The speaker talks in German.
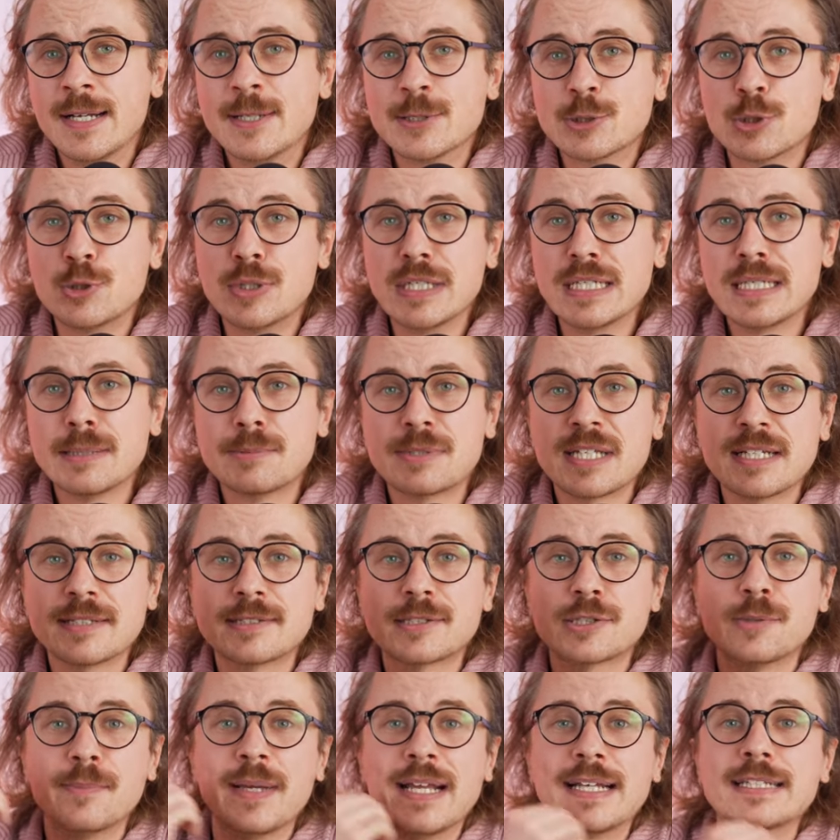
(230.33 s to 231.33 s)
Zudem gibt es
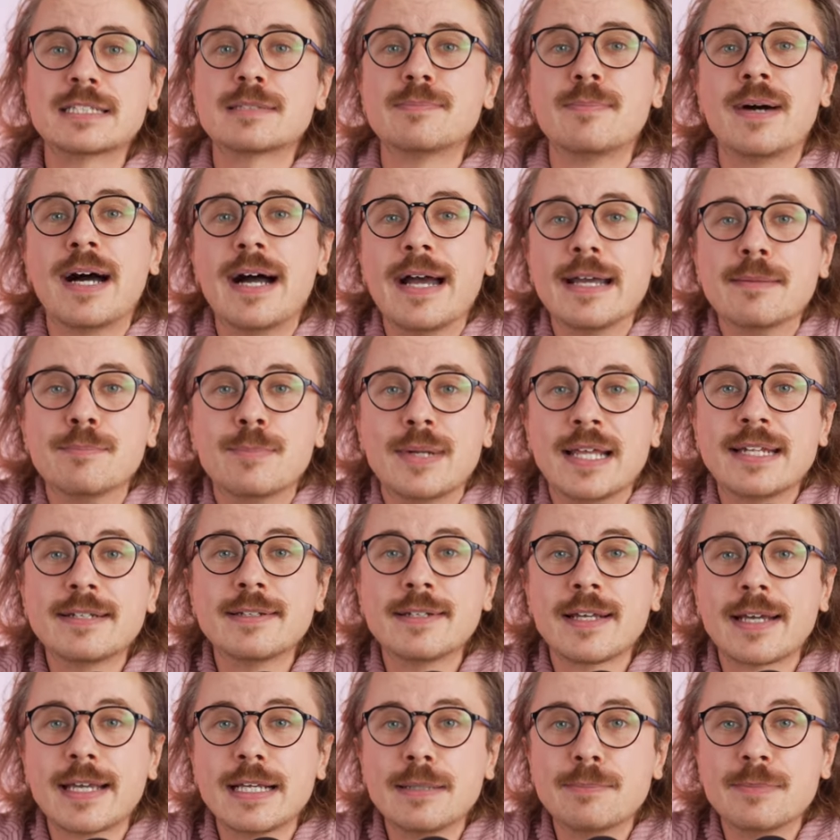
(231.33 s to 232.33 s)
jetzt zum ersten Mal einen
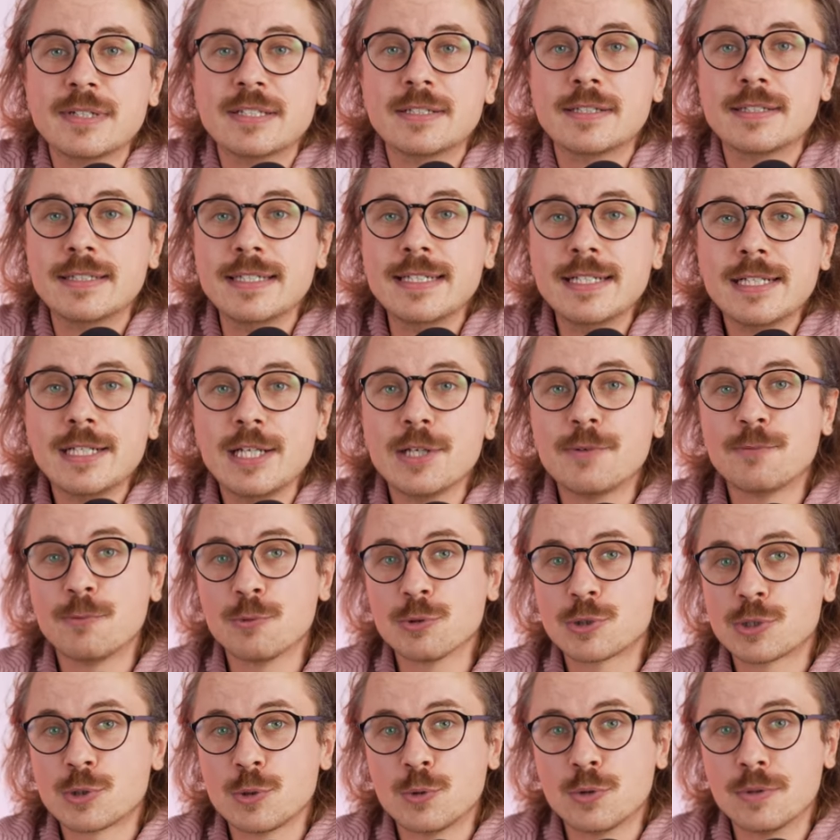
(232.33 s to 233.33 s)
Blendenring mit
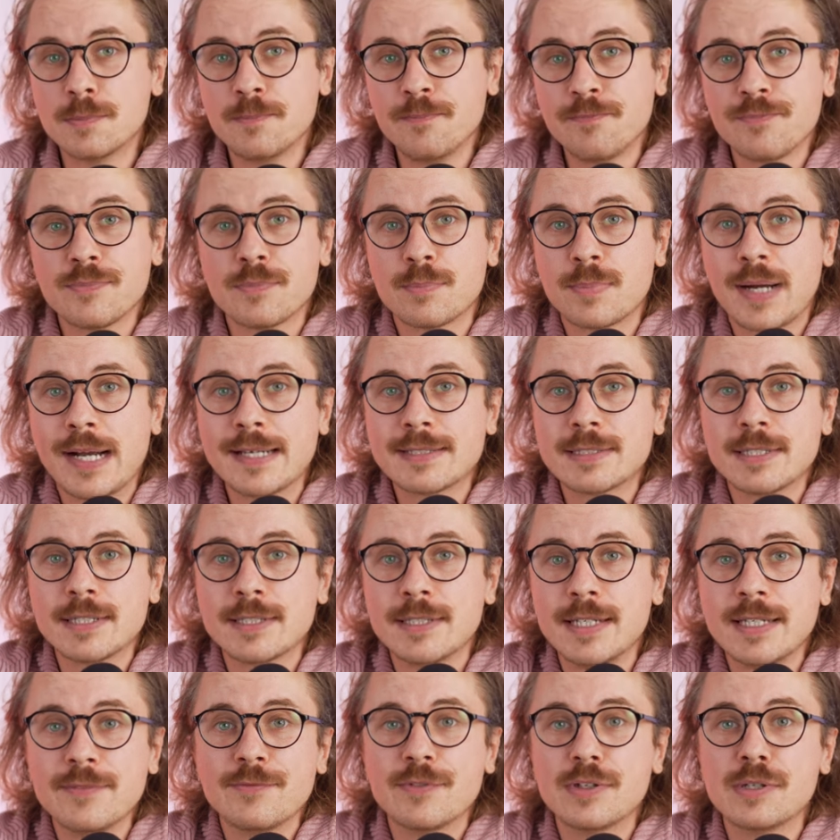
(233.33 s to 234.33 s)
D-Click-Funktion.
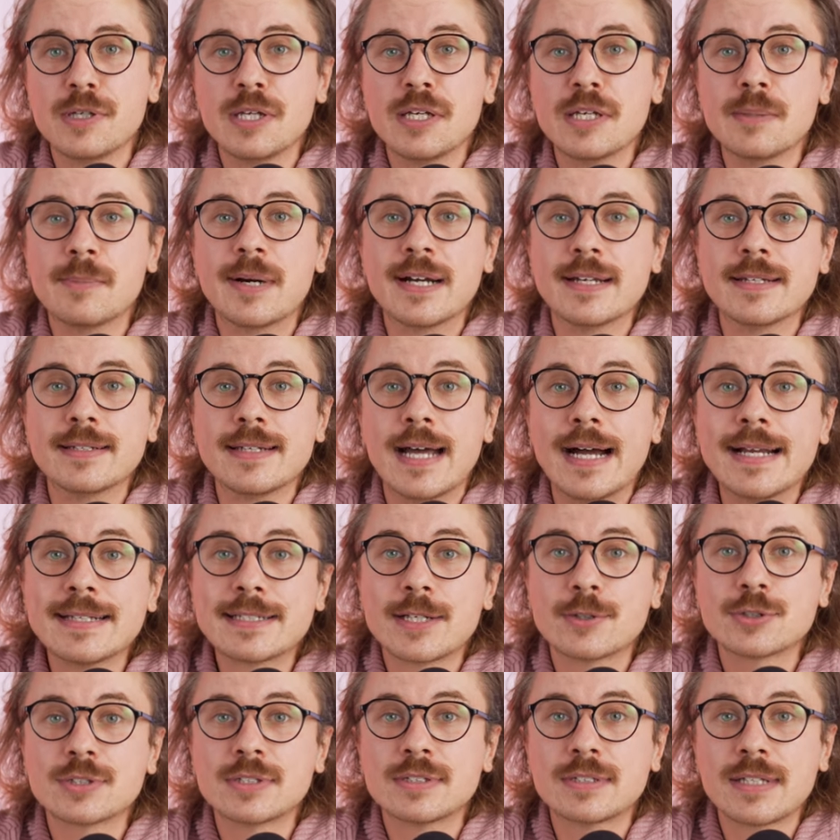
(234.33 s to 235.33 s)
Preislich liegen wir hier bei
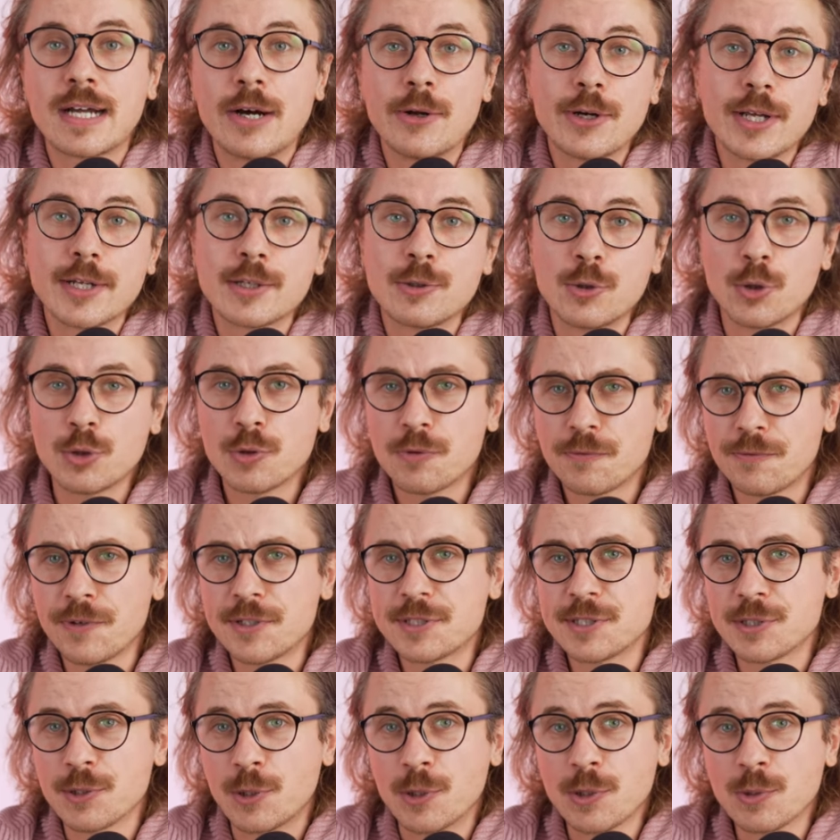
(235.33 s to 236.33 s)

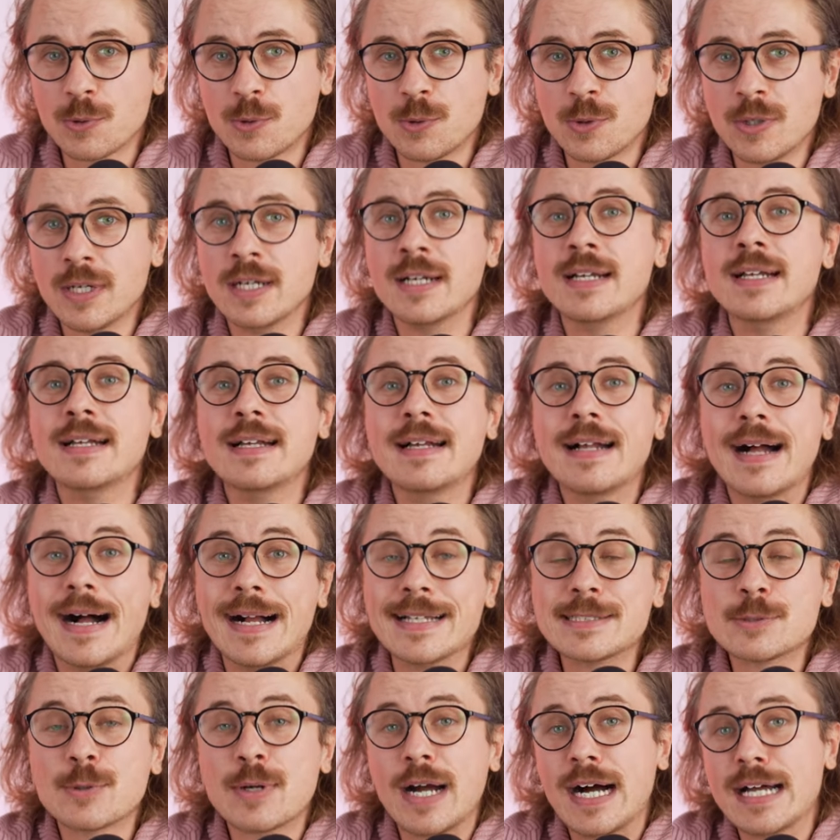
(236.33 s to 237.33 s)
1349 Euro,
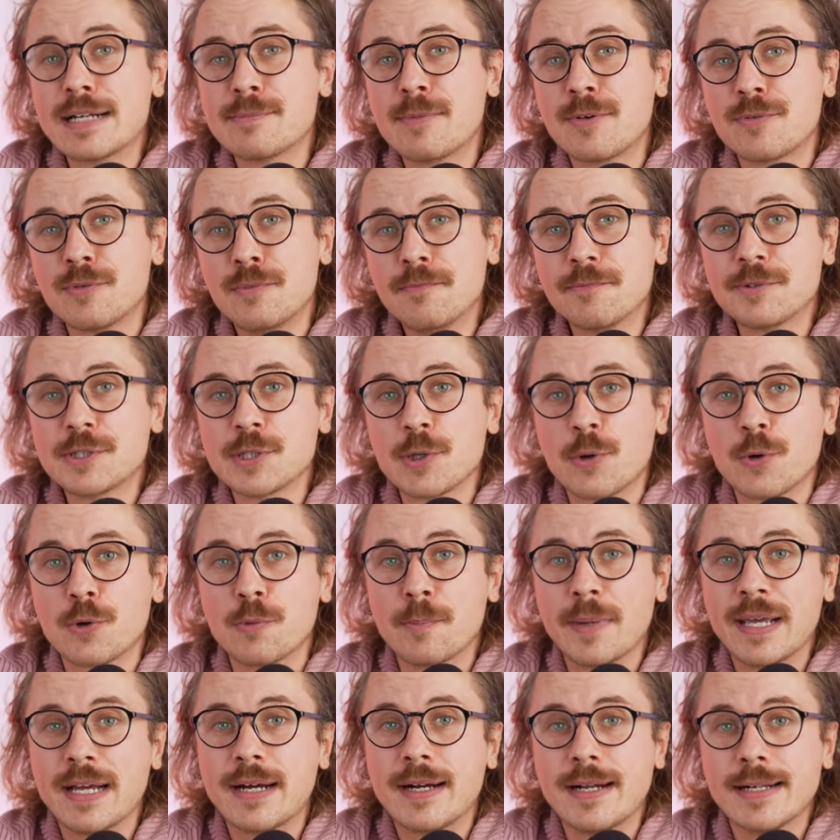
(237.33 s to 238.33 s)
also gerade mal 50 Euro
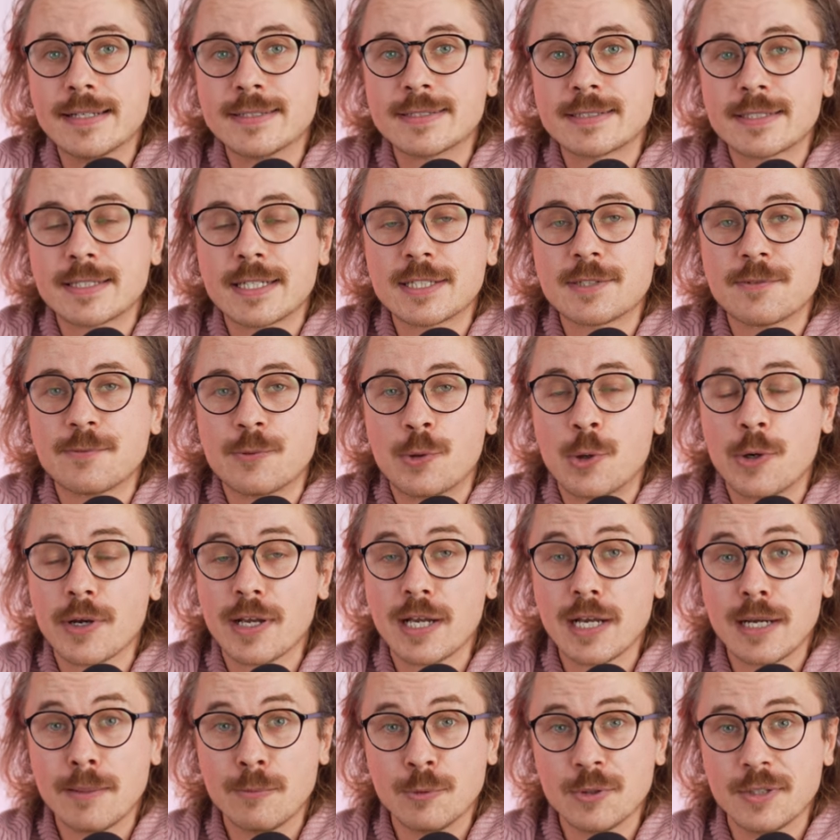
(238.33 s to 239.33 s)
mehr als das
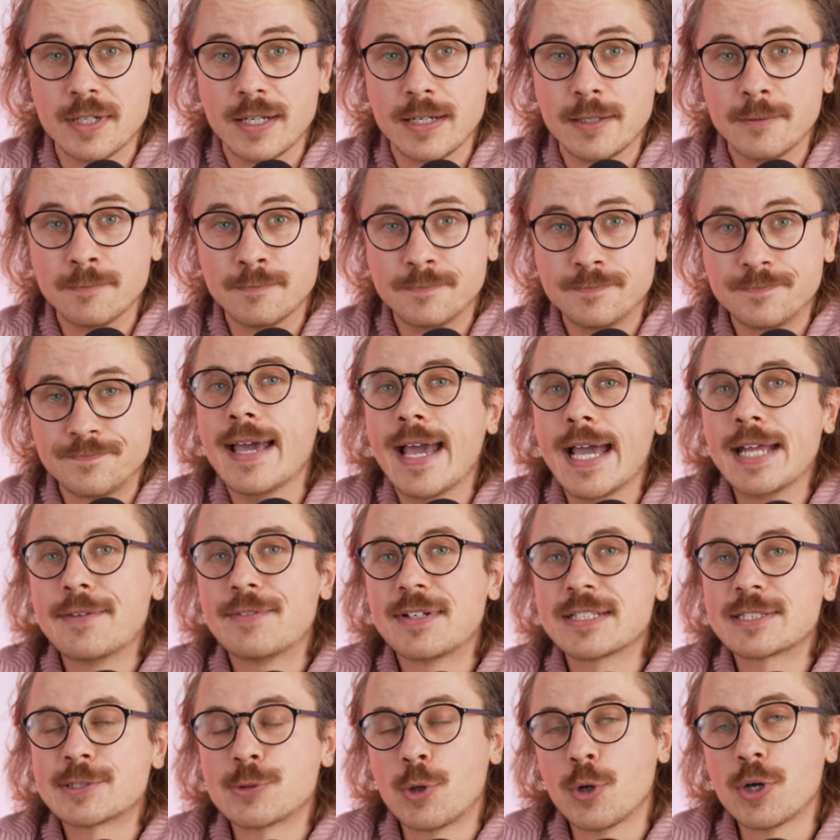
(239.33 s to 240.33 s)
Vorgängermodell.
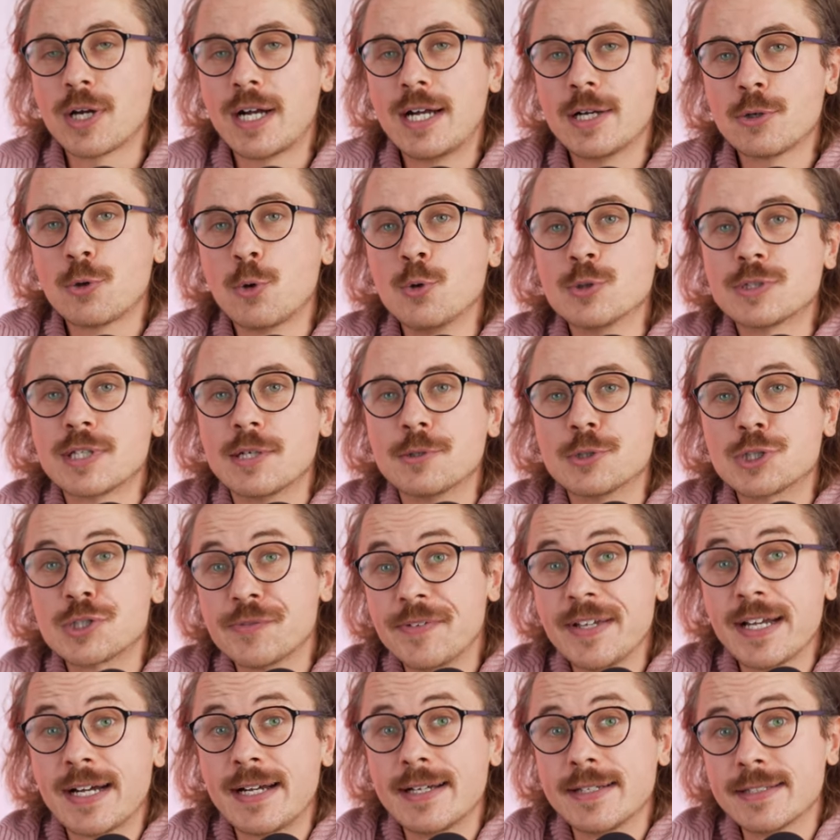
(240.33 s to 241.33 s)
Etwas teurer, größer und
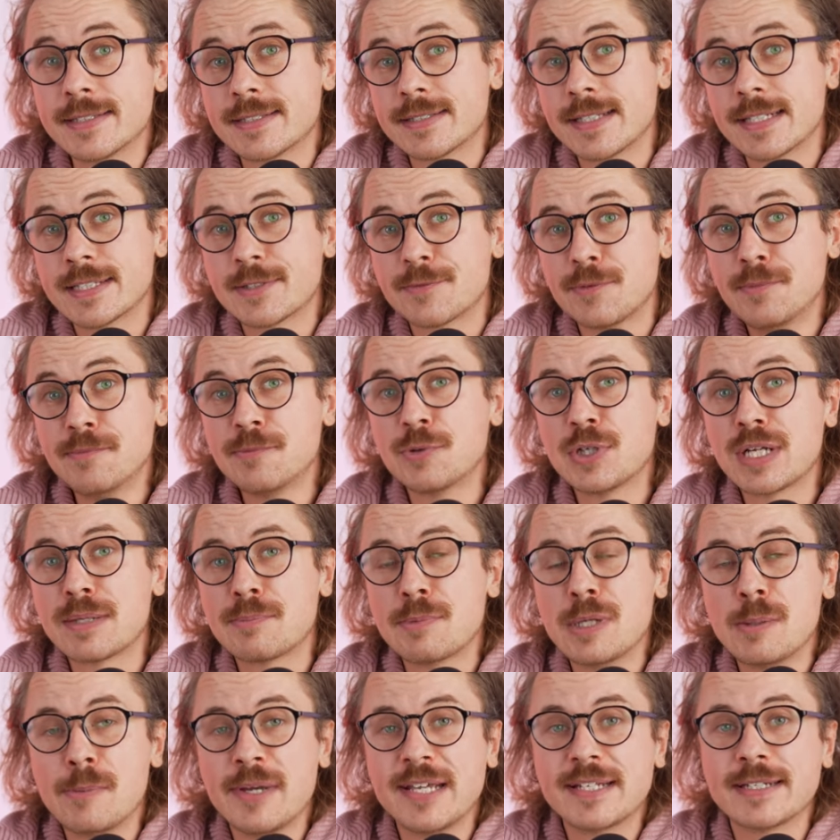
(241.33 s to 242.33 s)
schwerer ist das 500
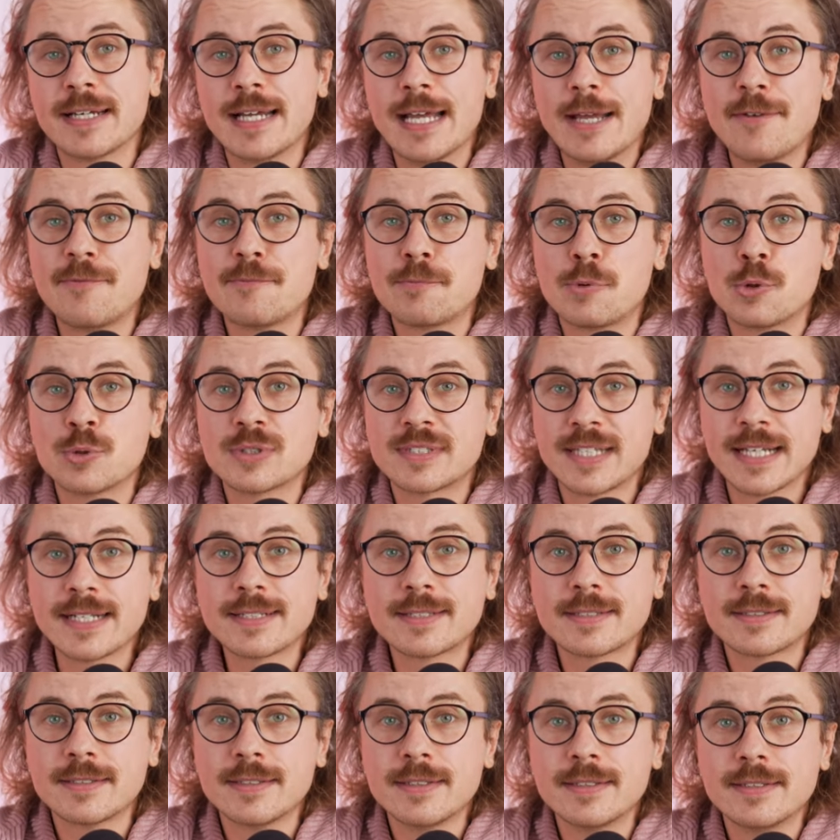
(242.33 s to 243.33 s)
mm f.6.